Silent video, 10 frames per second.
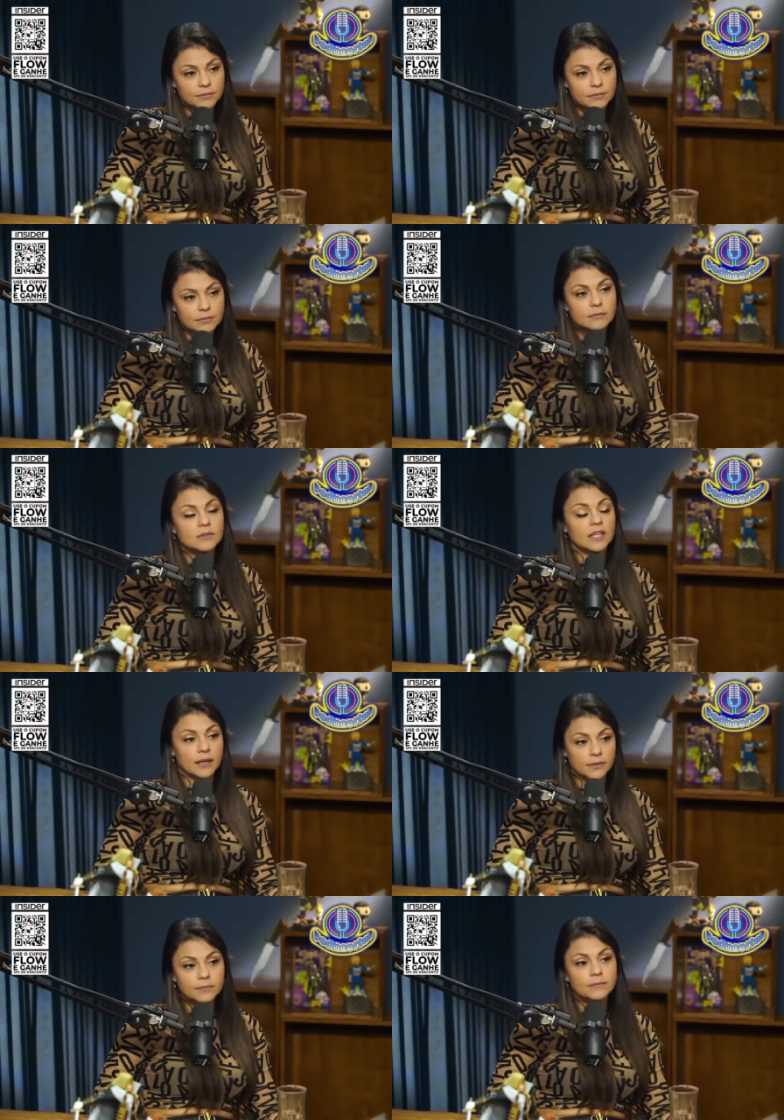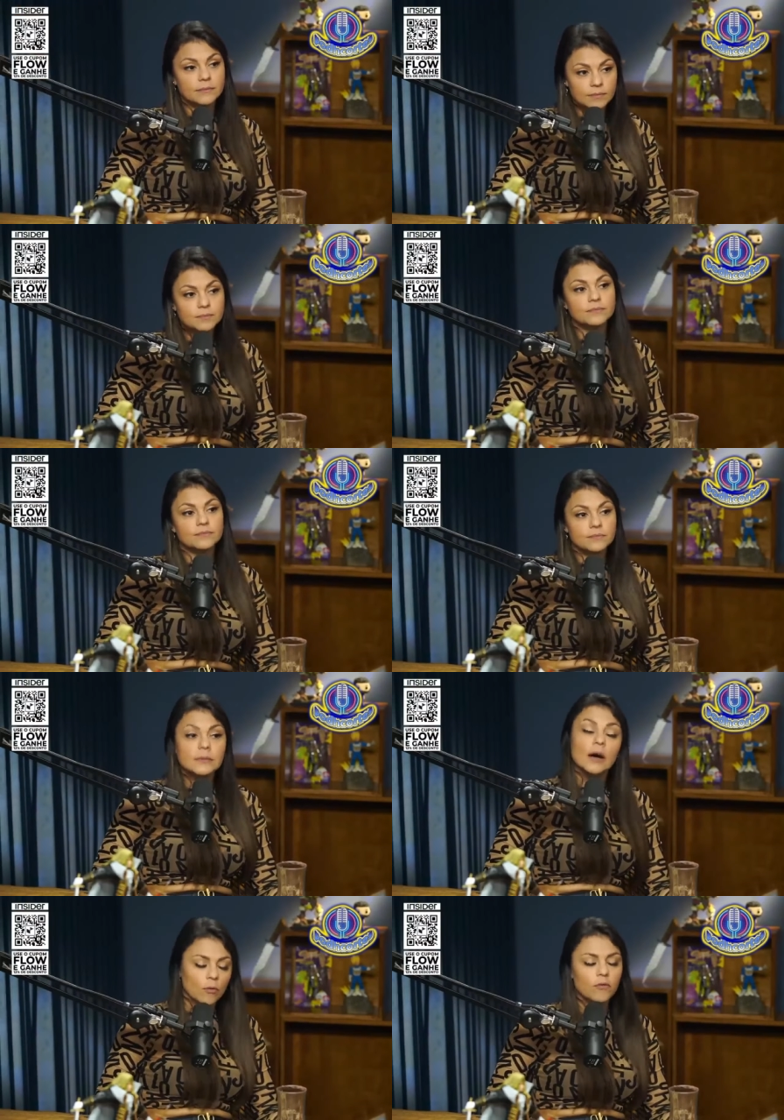É Só Sério. com a massagem?
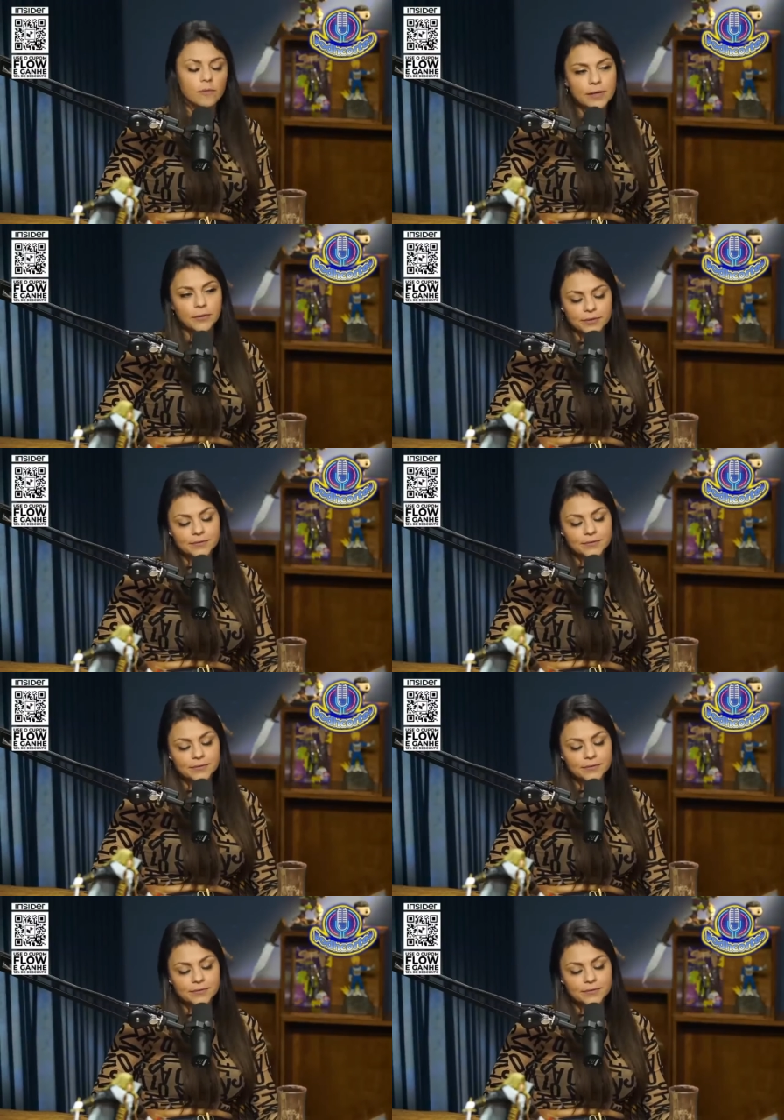Não, com o vibrador.